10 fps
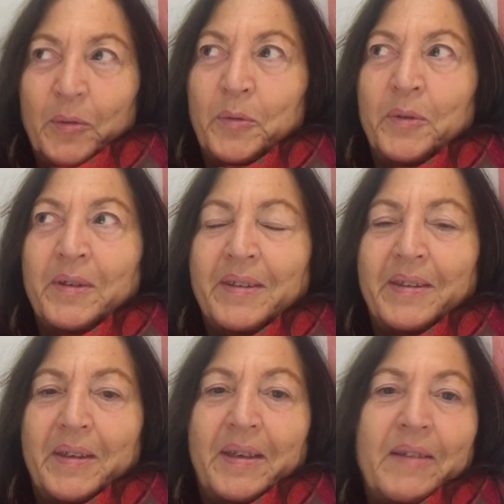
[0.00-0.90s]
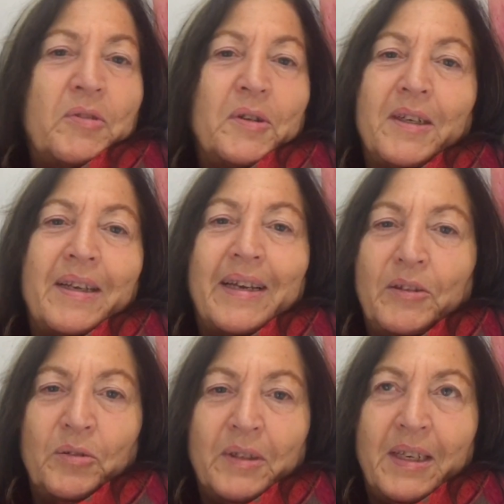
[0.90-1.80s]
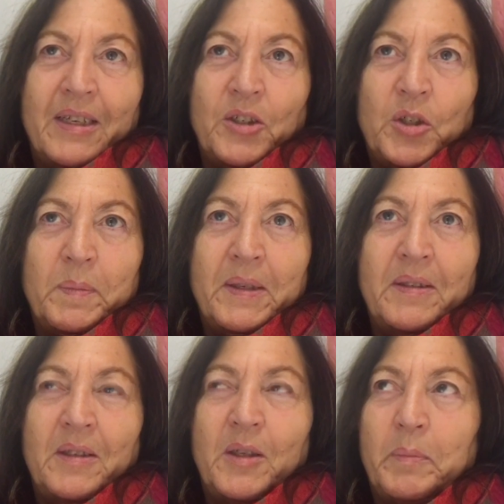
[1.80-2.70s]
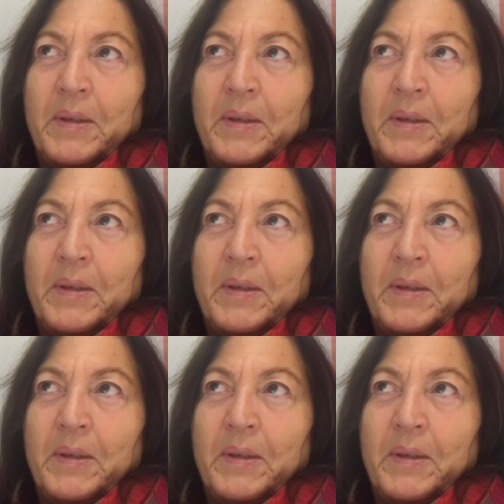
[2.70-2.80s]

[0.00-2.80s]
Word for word: Und äh, er wollte die Heizung nicht anschmeißen. Ich habe